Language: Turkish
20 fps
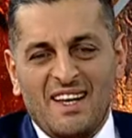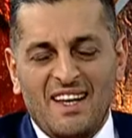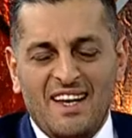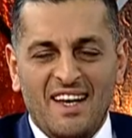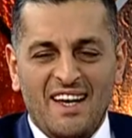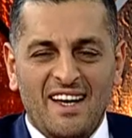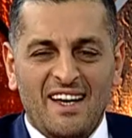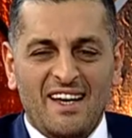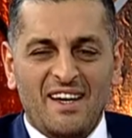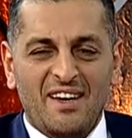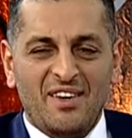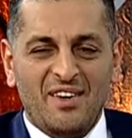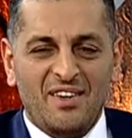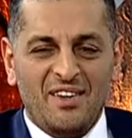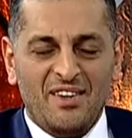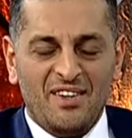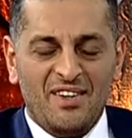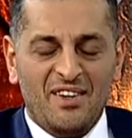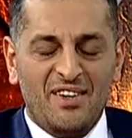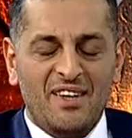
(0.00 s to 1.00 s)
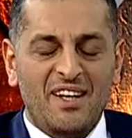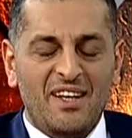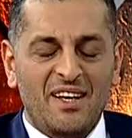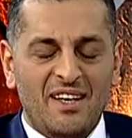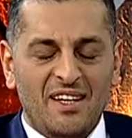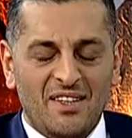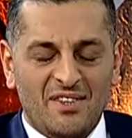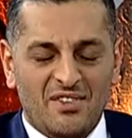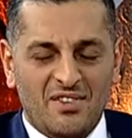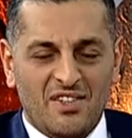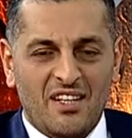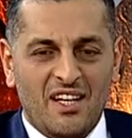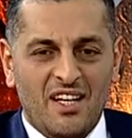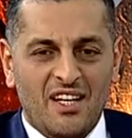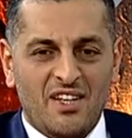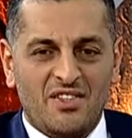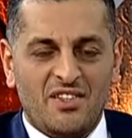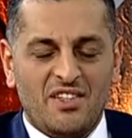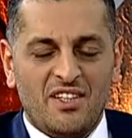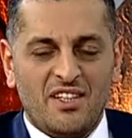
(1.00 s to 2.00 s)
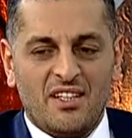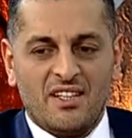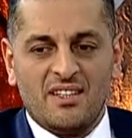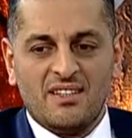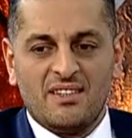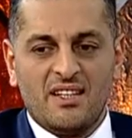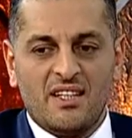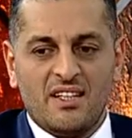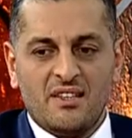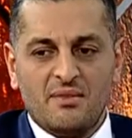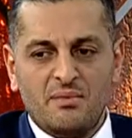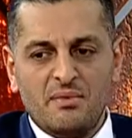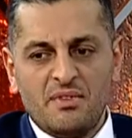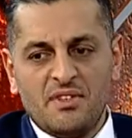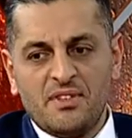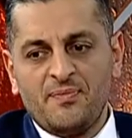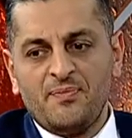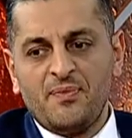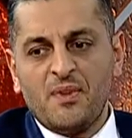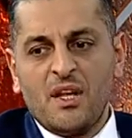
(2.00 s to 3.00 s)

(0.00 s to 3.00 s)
E, öyle gelişti ikizler ismimiz.